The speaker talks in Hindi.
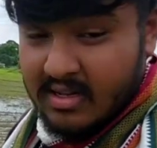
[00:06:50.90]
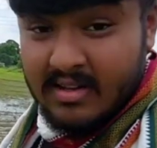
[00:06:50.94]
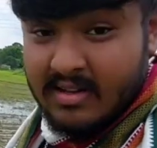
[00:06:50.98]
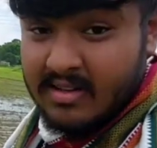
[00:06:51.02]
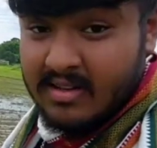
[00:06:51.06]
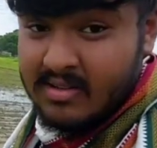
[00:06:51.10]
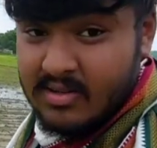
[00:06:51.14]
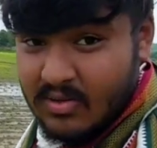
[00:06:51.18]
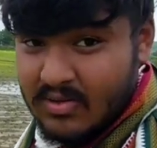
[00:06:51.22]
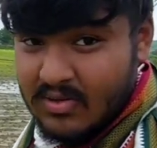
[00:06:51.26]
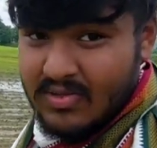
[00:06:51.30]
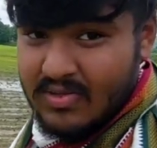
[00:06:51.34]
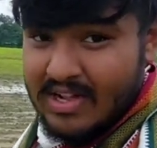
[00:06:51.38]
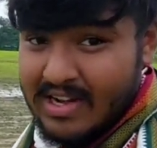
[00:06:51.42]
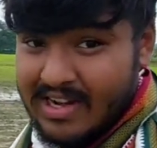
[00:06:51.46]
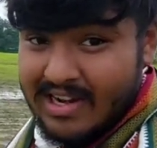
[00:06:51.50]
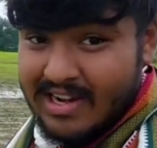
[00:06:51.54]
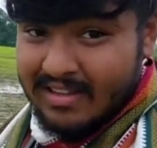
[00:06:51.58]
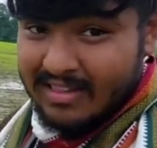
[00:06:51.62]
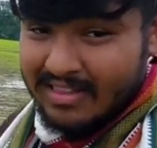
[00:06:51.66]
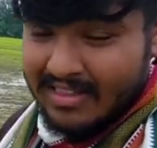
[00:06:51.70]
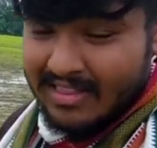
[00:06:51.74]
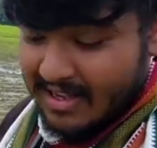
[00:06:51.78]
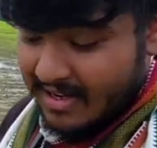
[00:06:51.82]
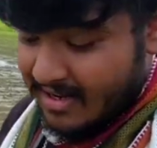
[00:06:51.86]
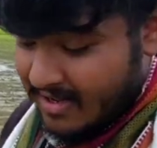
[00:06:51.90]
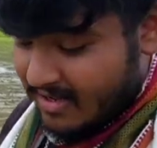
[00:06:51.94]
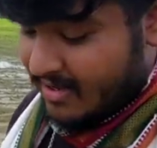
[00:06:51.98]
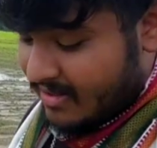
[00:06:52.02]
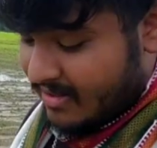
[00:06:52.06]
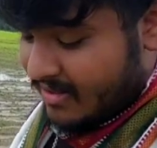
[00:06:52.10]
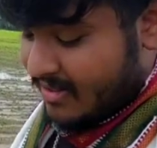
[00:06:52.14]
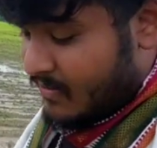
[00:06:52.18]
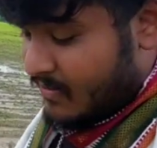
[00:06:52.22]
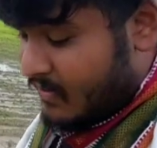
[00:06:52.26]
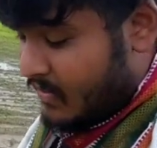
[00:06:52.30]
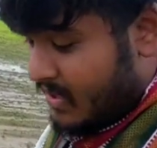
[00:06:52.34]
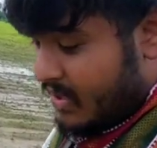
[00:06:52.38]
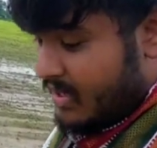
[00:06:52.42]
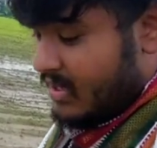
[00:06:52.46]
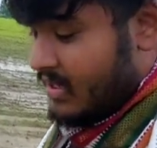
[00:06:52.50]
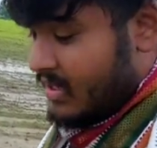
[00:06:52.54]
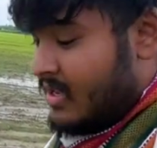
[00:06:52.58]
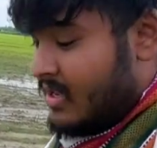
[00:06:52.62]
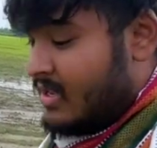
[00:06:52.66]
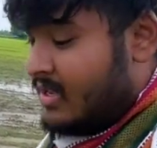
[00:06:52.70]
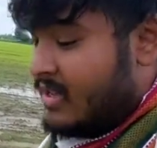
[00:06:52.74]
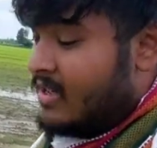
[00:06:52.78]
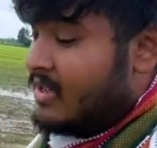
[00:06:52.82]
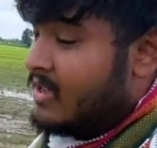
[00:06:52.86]
सुंदर लगता है ना एकदम
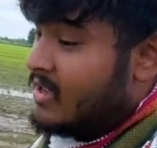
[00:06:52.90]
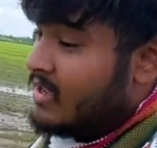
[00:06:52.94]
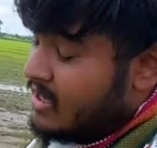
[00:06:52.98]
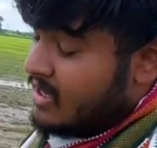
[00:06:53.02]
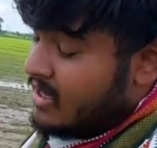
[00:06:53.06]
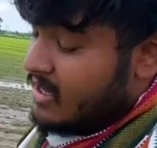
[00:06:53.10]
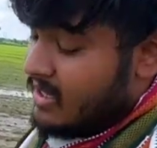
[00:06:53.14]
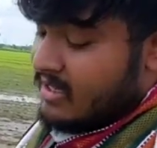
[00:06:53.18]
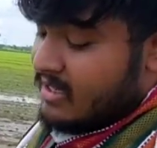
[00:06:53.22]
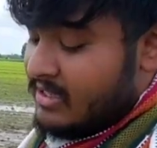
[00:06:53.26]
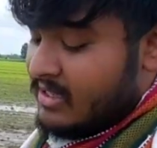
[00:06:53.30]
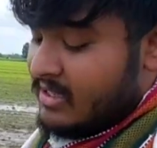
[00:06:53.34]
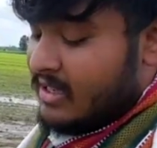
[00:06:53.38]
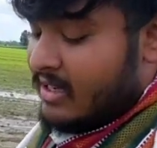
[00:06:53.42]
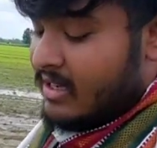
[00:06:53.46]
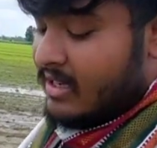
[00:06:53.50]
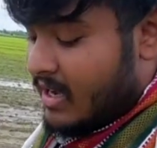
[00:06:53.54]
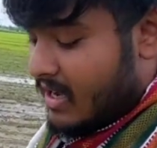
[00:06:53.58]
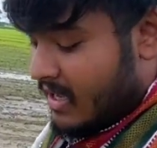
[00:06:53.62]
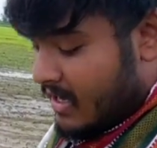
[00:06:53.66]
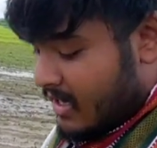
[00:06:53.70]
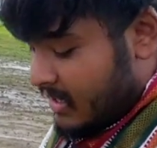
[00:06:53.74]
खेत इसी कारण